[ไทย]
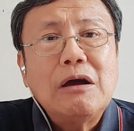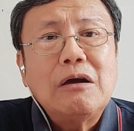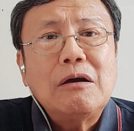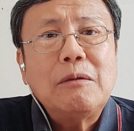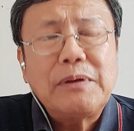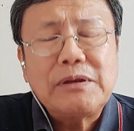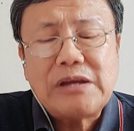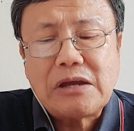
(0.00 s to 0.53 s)
เอ
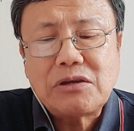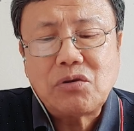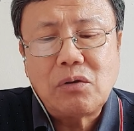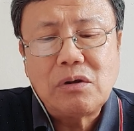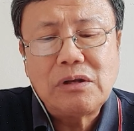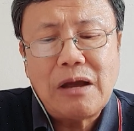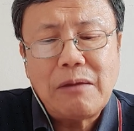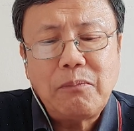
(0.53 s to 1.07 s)
อประชาช
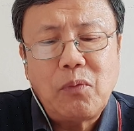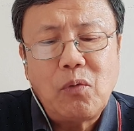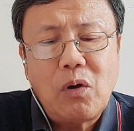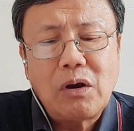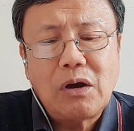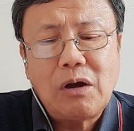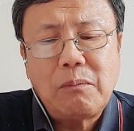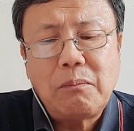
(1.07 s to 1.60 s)
นทั้งปว
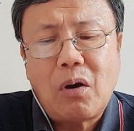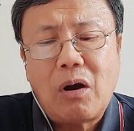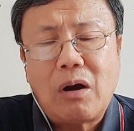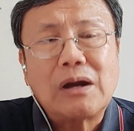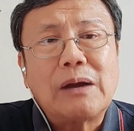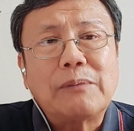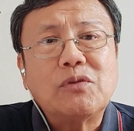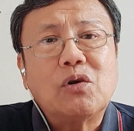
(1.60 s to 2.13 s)
งก็บอก
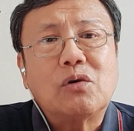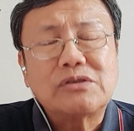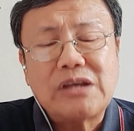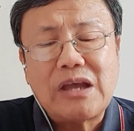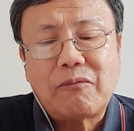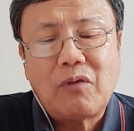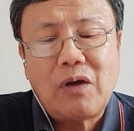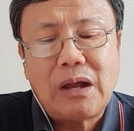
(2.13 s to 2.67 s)
กับโยเซ
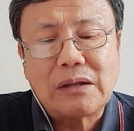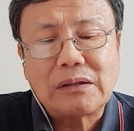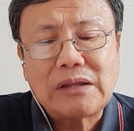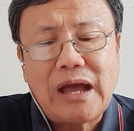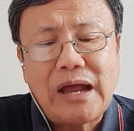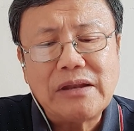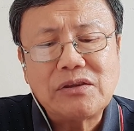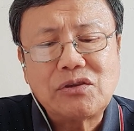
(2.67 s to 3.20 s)
ฟว่า
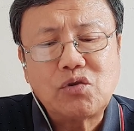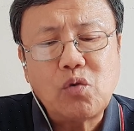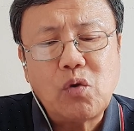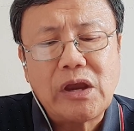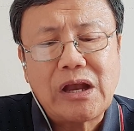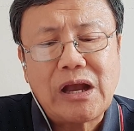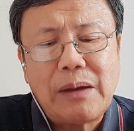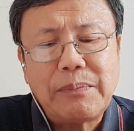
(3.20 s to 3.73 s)
ท่านช่ว
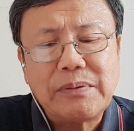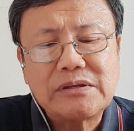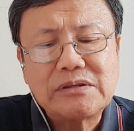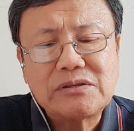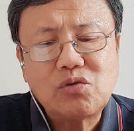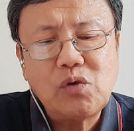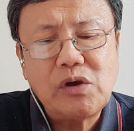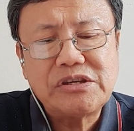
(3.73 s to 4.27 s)
ยข้า
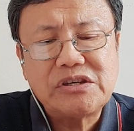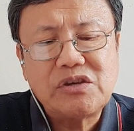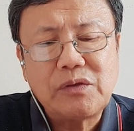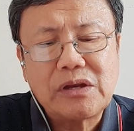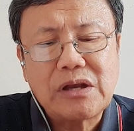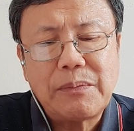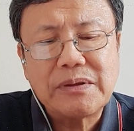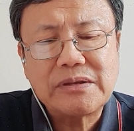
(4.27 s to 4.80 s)
ช่วยชีวิ
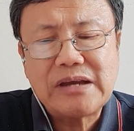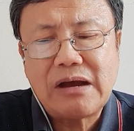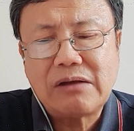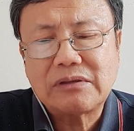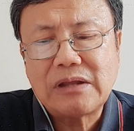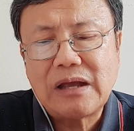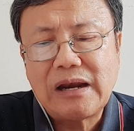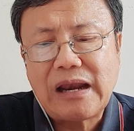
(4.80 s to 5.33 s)
ตข้าพเจ้า
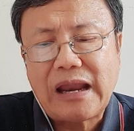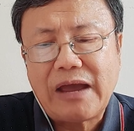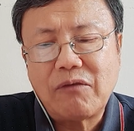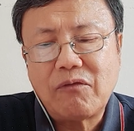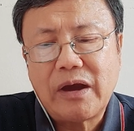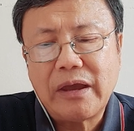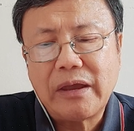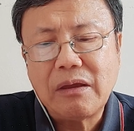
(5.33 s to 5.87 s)
ทั้งหลาย
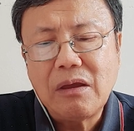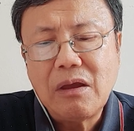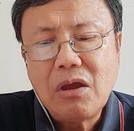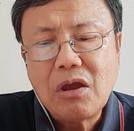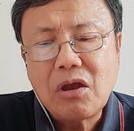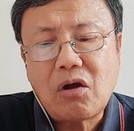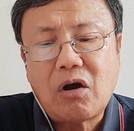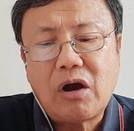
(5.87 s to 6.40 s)
ไว้
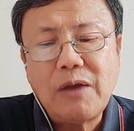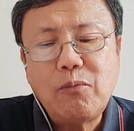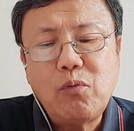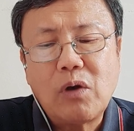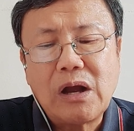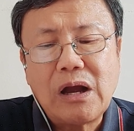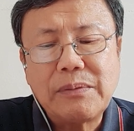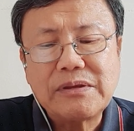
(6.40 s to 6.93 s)
ขอให้พ
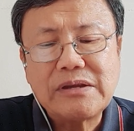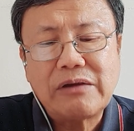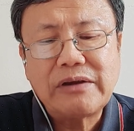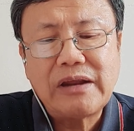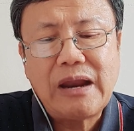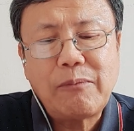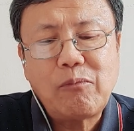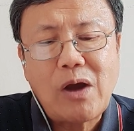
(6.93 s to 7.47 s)
วกข้าพเจ้า
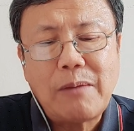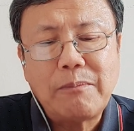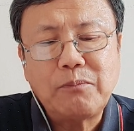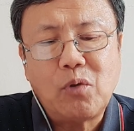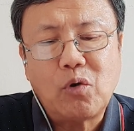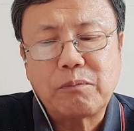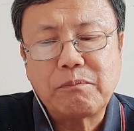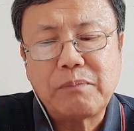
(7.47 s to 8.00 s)
ได้รับความ
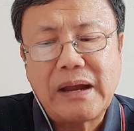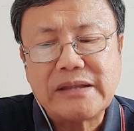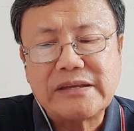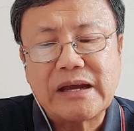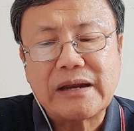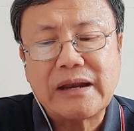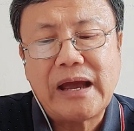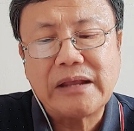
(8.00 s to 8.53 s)
โปรดปราน
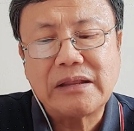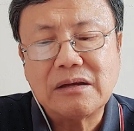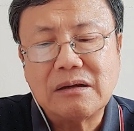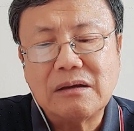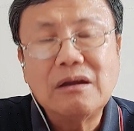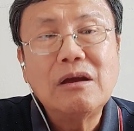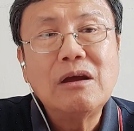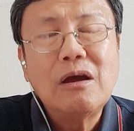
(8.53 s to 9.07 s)
จากนายเถ
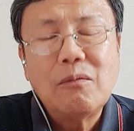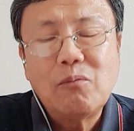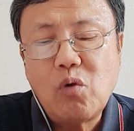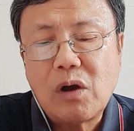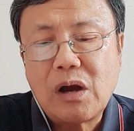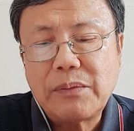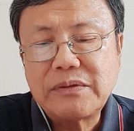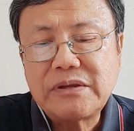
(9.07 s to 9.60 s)
อะ พ
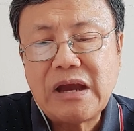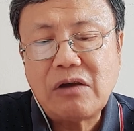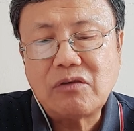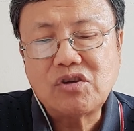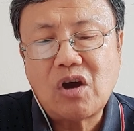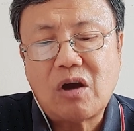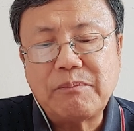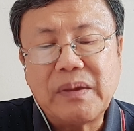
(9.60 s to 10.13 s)
วกข้าพเจ้า
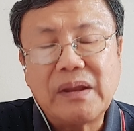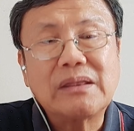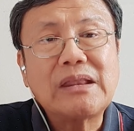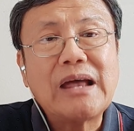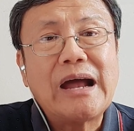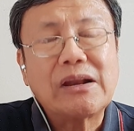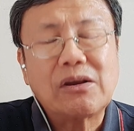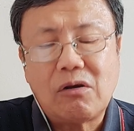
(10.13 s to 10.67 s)
ยอมเป็น
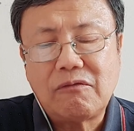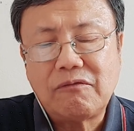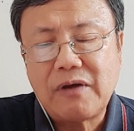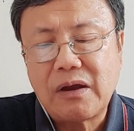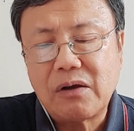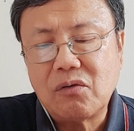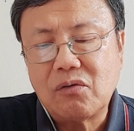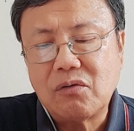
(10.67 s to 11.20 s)
ทาสของ
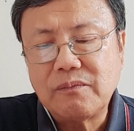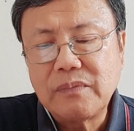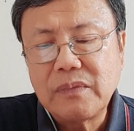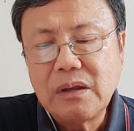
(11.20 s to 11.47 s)
ฟาโรห์